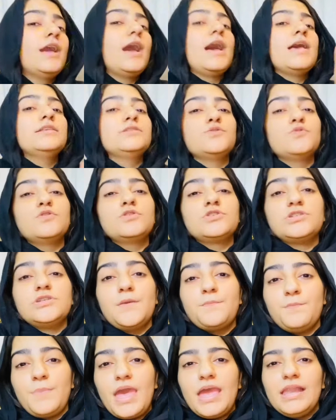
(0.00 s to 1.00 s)
गाइज
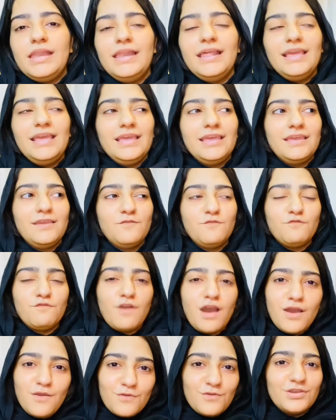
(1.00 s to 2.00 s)
उससे पहले
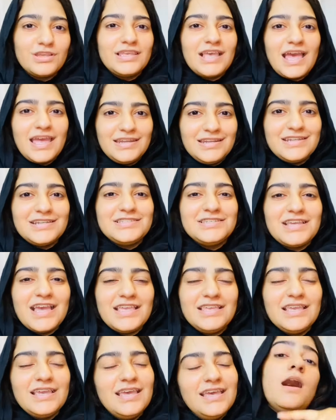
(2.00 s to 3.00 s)
वाओ क्या एनर्जी
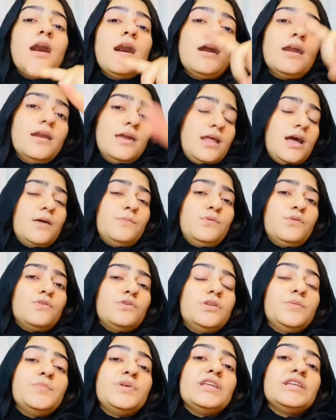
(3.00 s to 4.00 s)
आई है अगर आप
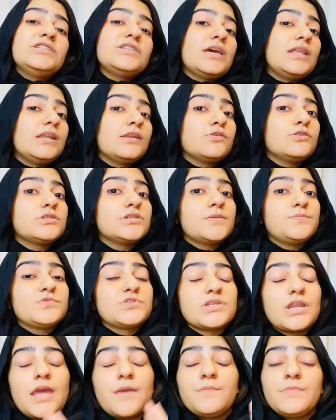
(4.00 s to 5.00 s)
लोगों ने मेरे चैनल को
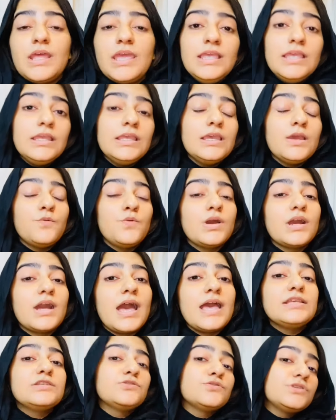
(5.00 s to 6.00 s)
सब्सक्राइब नहीं किया हुआ
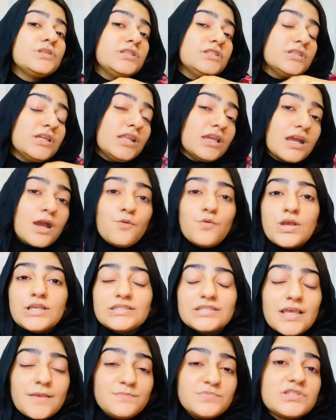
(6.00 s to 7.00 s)
गाइज तो नीचे लिखा हुआ है
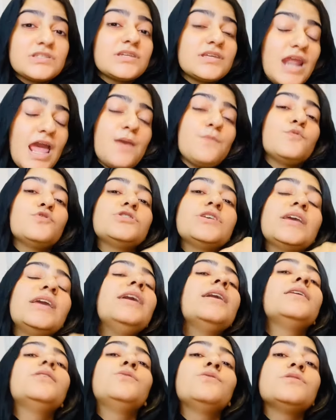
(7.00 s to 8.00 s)
सब्सक्राइब उसे
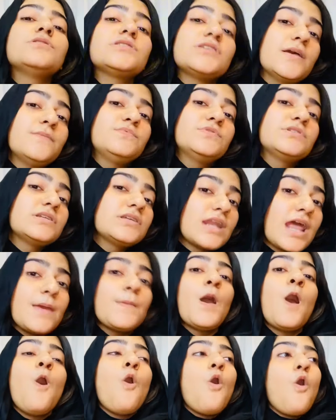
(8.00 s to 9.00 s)
कर दो सब्सक्राइब
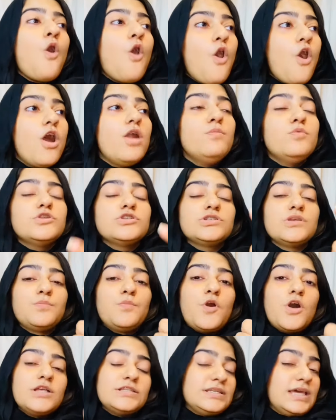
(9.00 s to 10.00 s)
और मुझसे
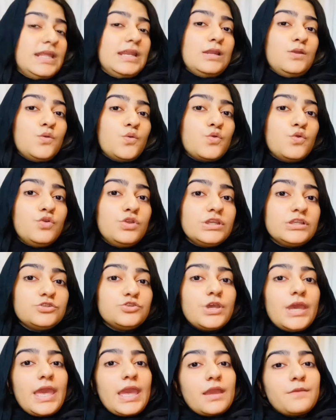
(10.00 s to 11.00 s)
बहुत सारे लोगों ने
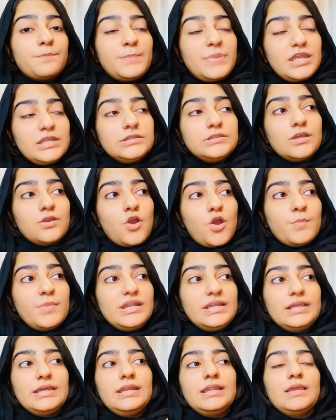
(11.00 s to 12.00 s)
जो है फिर से
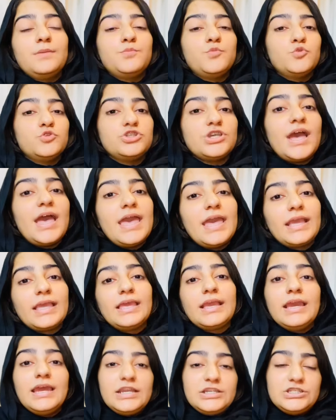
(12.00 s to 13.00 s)
कमेंट करके पूछा है
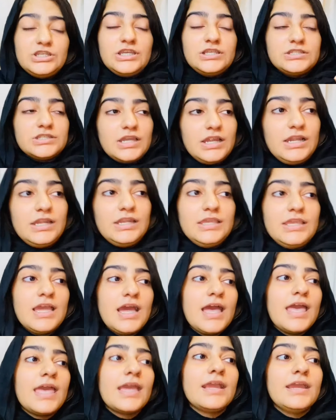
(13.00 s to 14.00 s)
कि घर चेंज कर
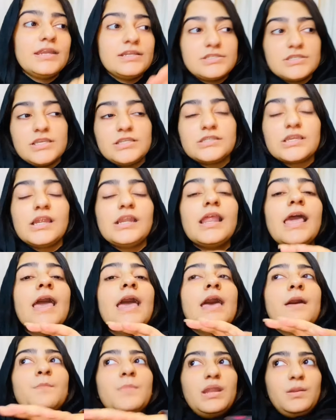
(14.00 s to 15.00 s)
लिया है घर चेंज कर
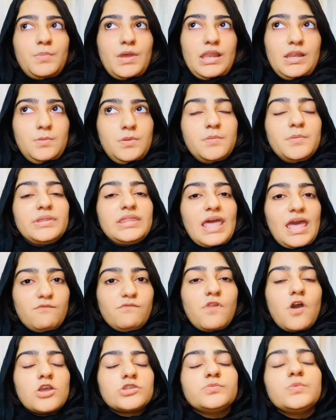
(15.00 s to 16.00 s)
मैंने पहले भी बताया
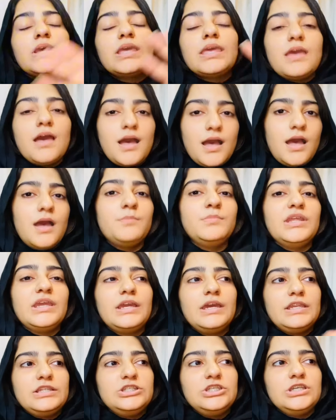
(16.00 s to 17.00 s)
ब्लॉग में कि हाँ हमने
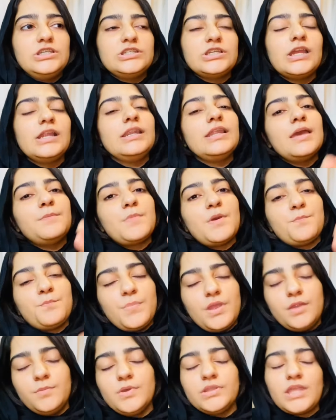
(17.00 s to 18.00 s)
घर चेंज कर लिया मैं
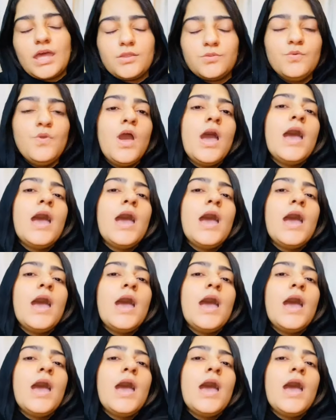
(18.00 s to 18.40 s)
फिर बता दूँ